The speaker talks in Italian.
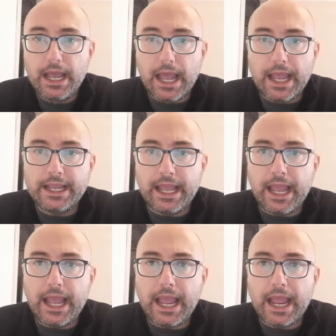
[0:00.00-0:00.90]
e che
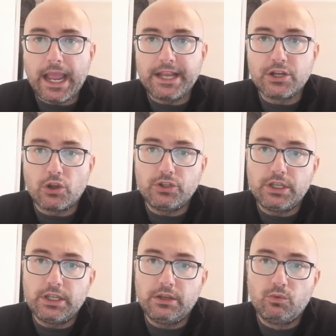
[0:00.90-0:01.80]
in
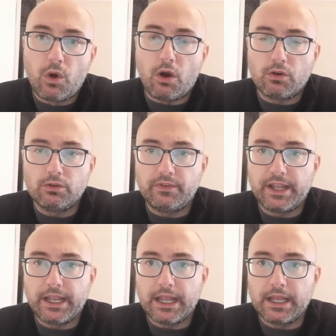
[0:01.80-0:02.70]
ogni luogo
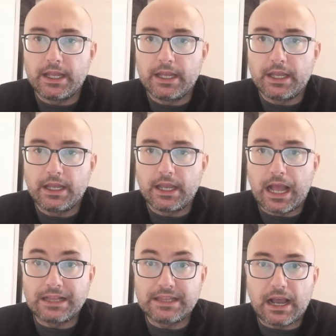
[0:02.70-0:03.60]
dove eh,
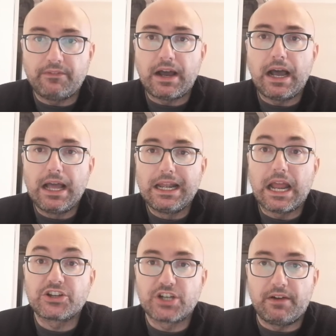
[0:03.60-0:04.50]
andava
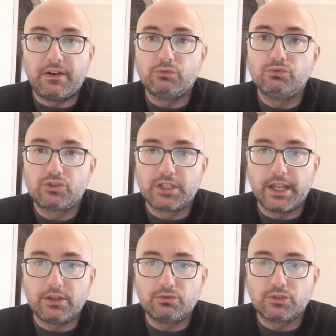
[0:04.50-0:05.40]
lasciava un
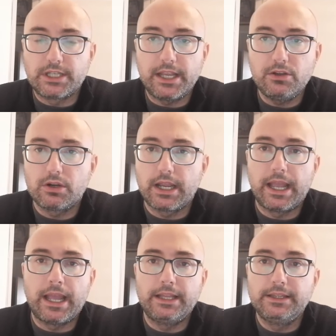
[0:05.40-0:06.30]
segno, un segno
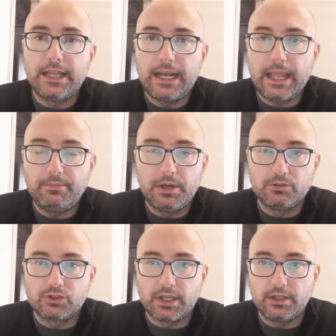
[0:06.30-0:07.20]
che è indelebile,
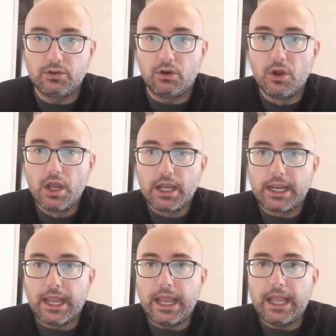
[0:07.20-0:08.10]
un segno
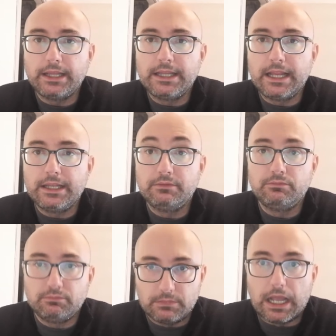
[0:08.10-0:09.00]
che
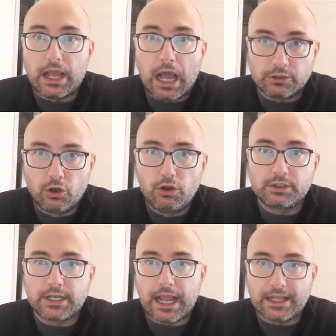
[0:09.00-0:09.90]
ne, ad
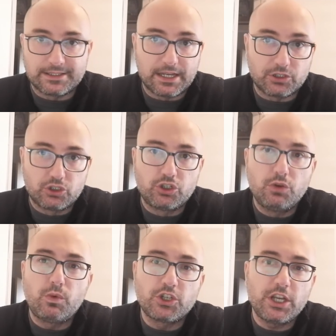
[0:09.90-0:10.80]
oltre, anzi
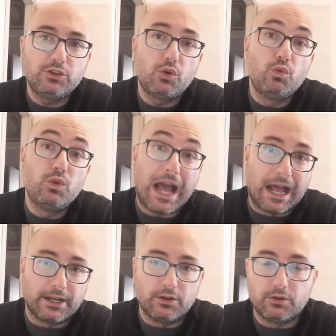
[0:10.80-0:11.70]
501
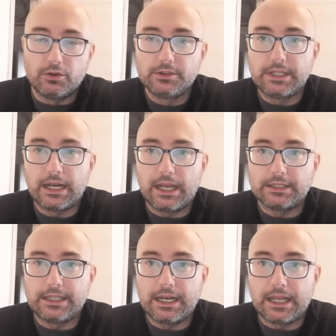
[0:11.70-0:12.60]
anno dalla,
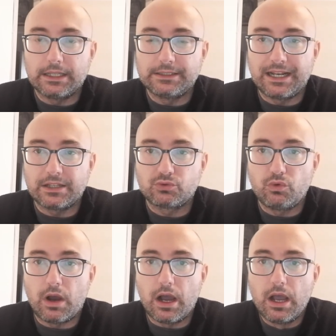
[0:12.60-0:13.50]
dalla, dalla
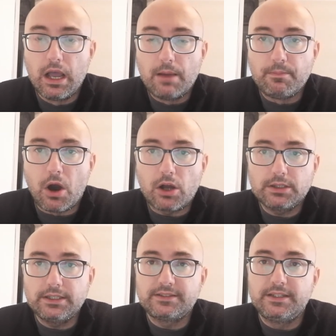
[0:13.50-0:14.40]
sua
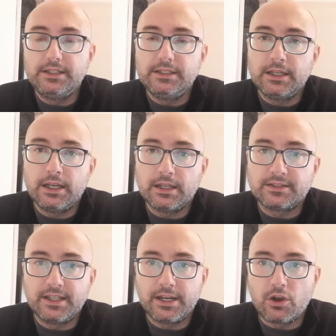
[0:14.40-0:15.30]
morte si, eh,
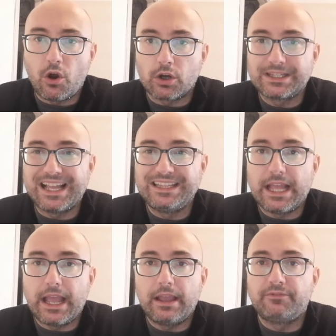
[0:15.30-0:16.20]
si, ricorda ed
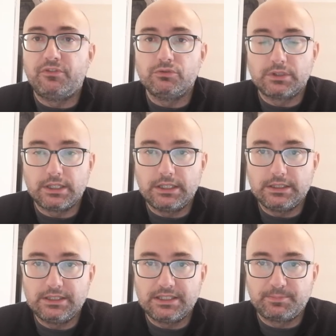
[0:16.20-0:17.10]
è fonte di,
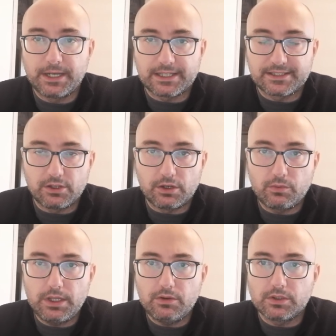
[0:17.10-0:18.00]
di, ispirazione.
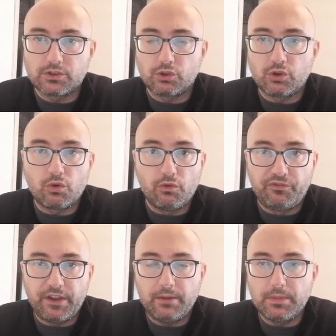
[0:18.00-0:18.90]
Quindi questo
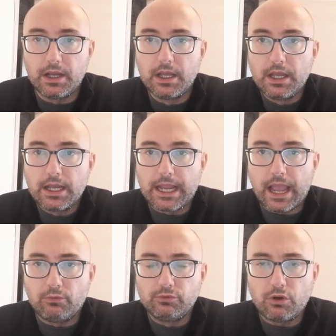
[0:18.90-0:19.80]
docufilm, che è
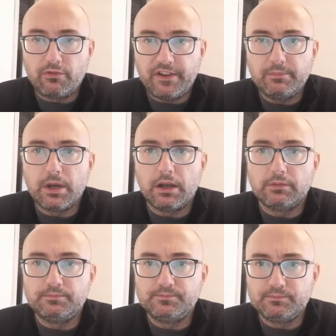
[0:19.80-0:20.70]
un docufilm
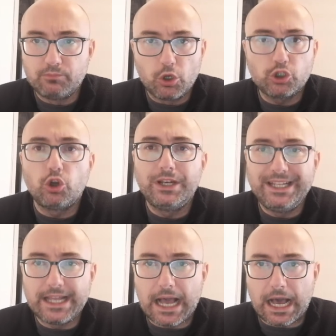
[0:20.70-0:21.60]
mm, molto
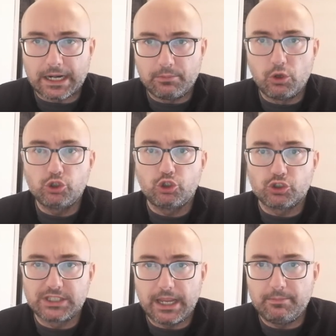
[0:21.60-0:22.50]
lineare, molto
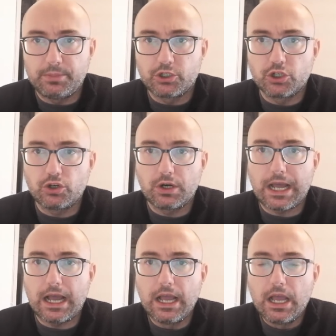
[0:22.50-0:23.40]
semplice, non
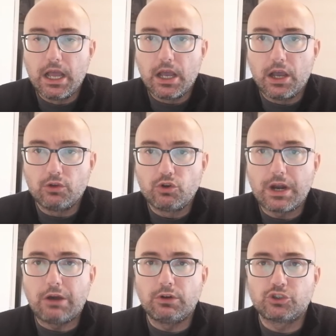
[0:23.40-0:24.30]
ha, eh, non
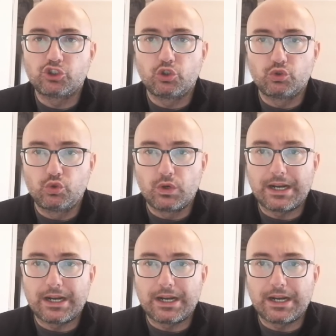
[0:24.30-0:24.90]
ha una struttura